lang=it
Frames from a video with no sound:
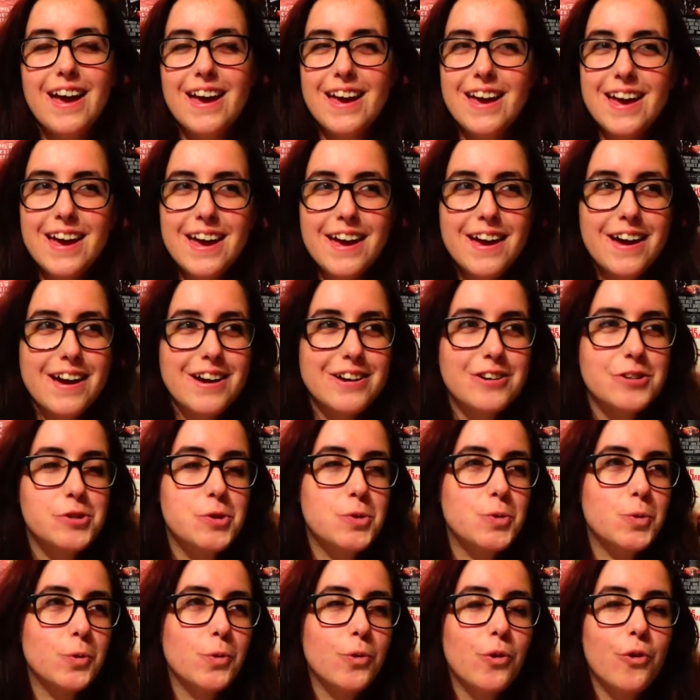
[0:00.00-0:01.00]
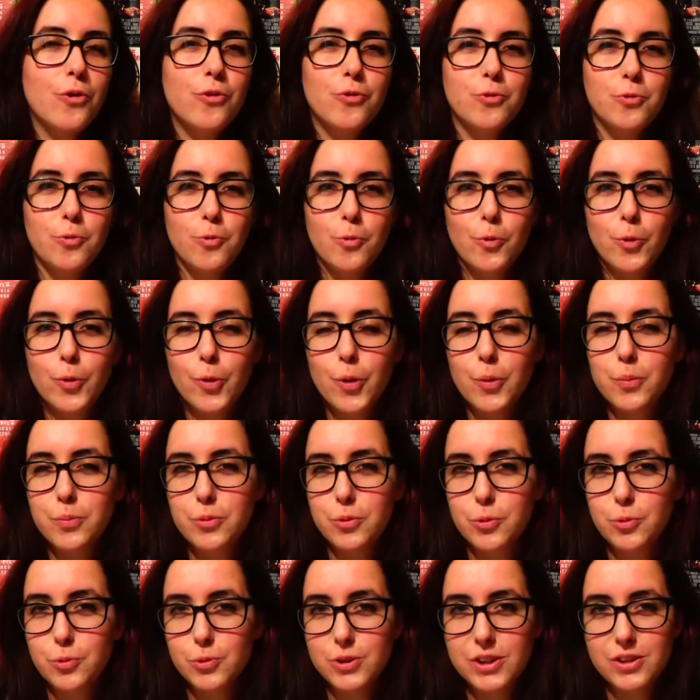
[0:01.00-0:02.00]
e sono uno
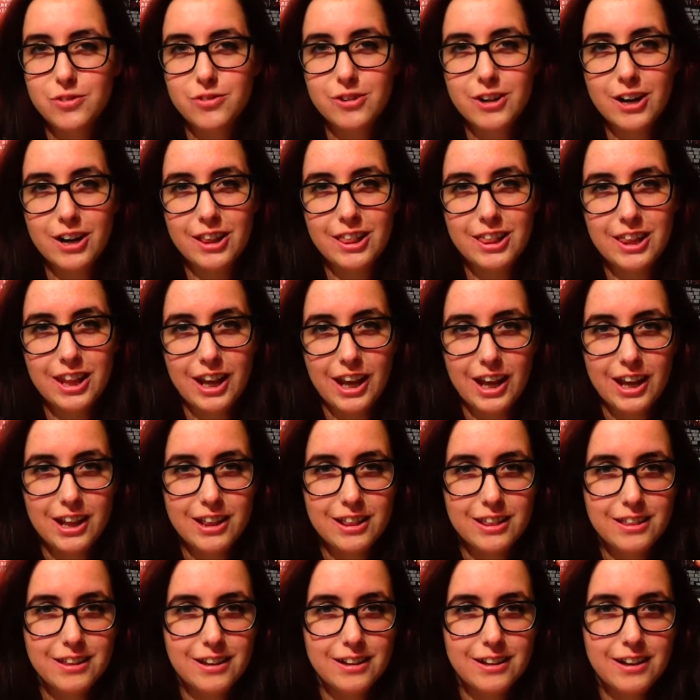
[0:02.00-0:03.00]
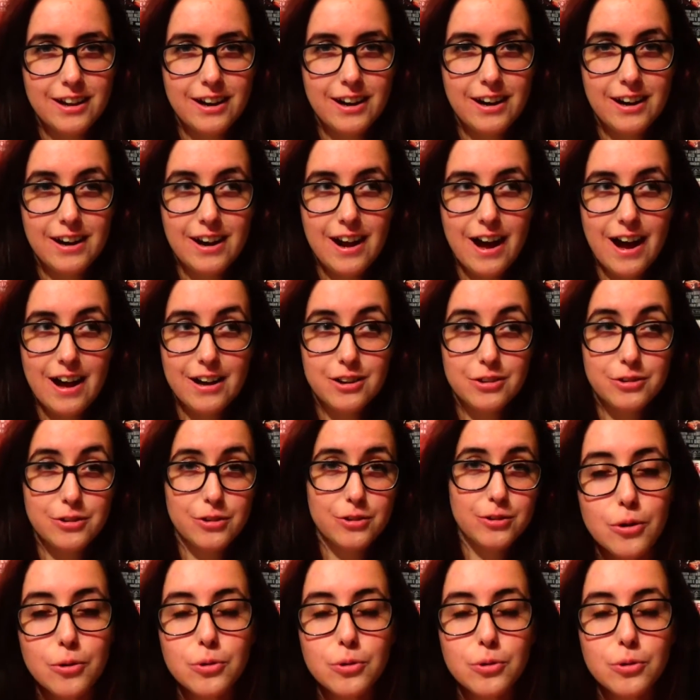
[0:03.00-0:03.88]
più divertente dell'altro.